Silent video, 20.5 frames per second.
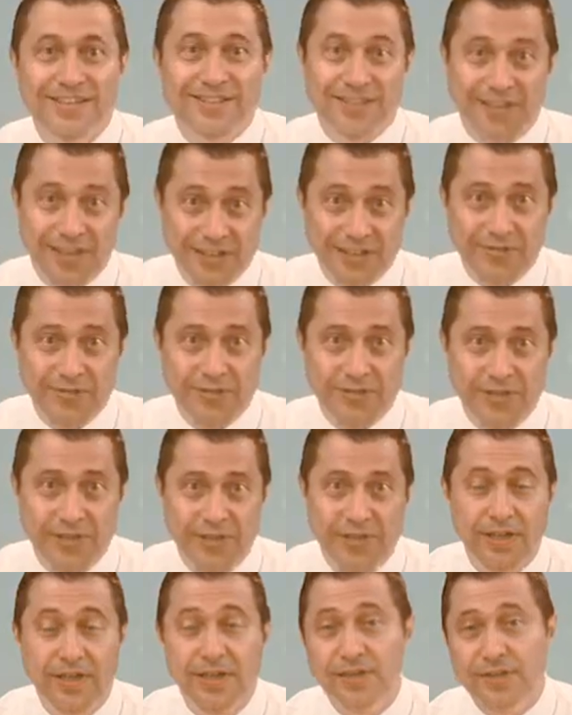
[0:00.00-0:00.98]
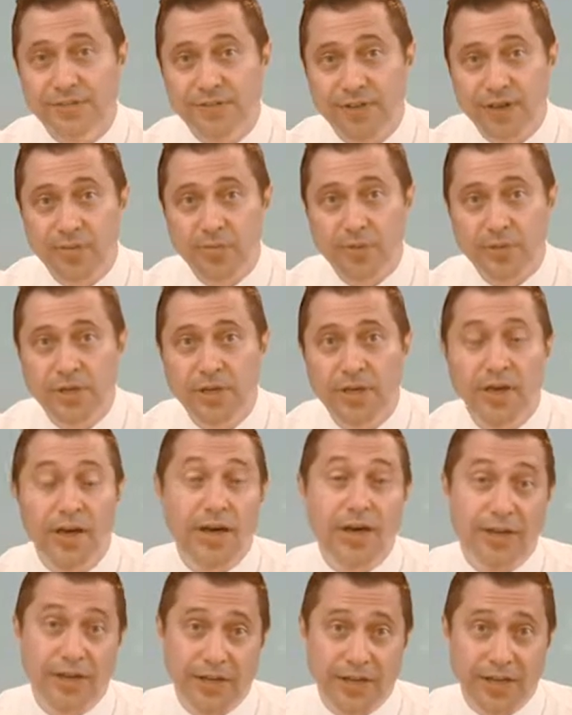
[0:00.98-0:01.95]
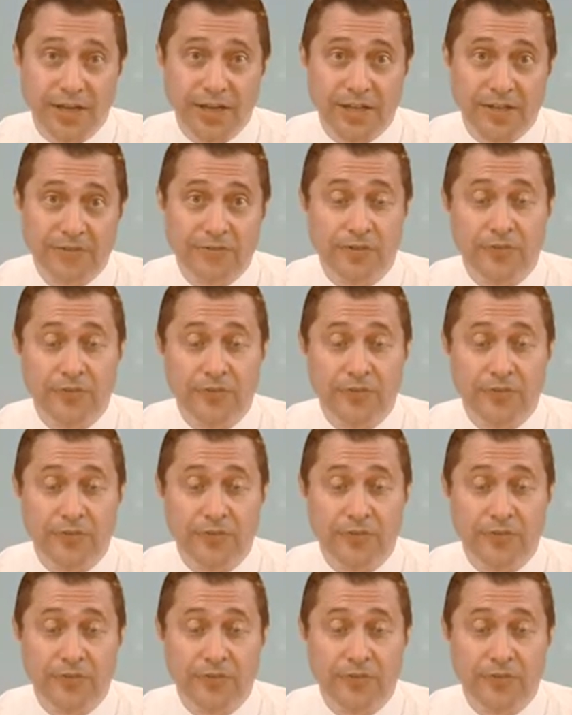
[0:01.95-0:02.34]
Здравствуйте, с вами Ари Каган